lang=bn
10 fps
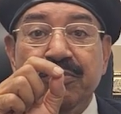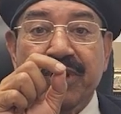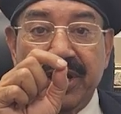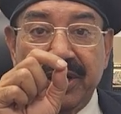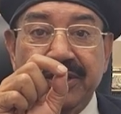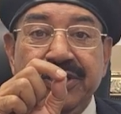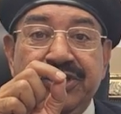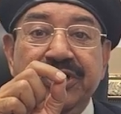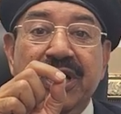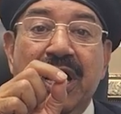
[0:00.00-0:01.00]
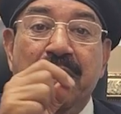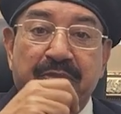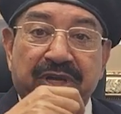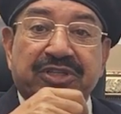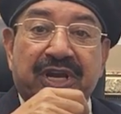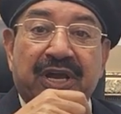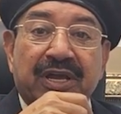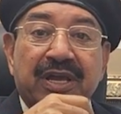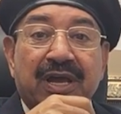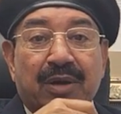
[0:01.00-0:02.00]
বাংলাদেশি আমরা যারা
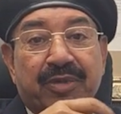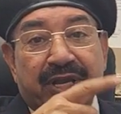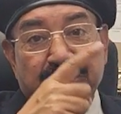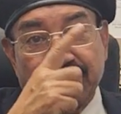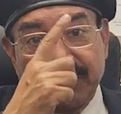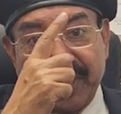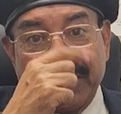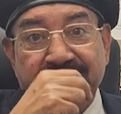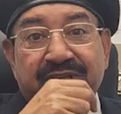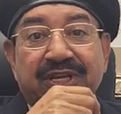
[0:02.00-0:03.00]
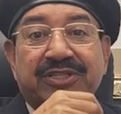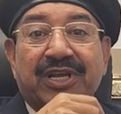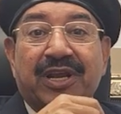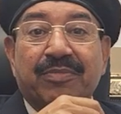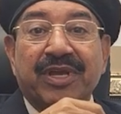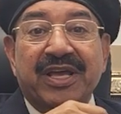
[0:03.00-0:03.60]
আমরা একসময় পাকিস্তানি ছিলাম